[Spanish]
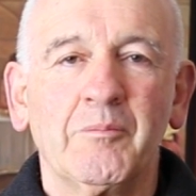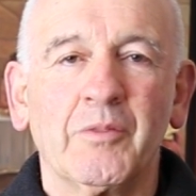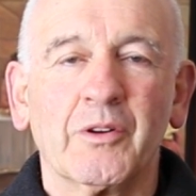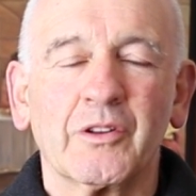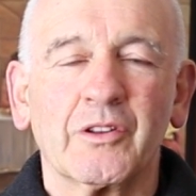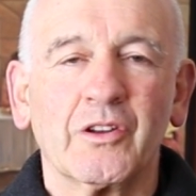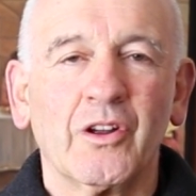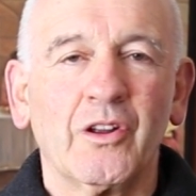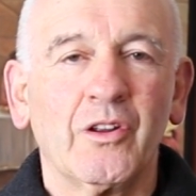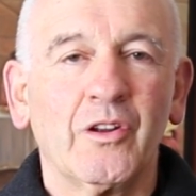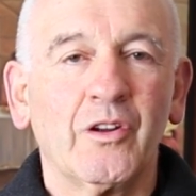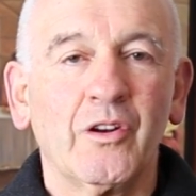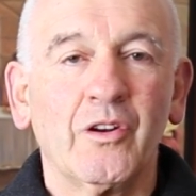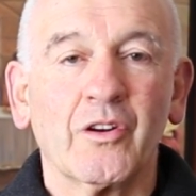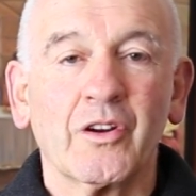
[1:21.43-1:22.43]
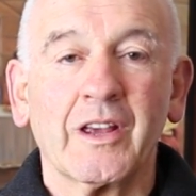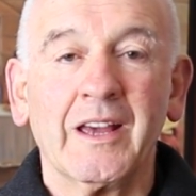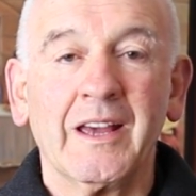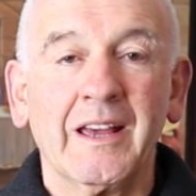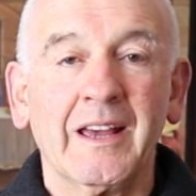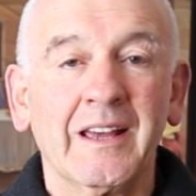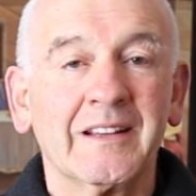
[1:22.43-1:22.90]
por todo lo
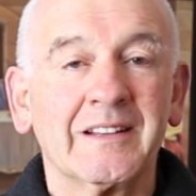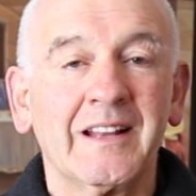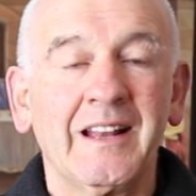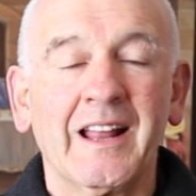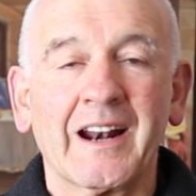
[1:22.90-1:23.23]
que es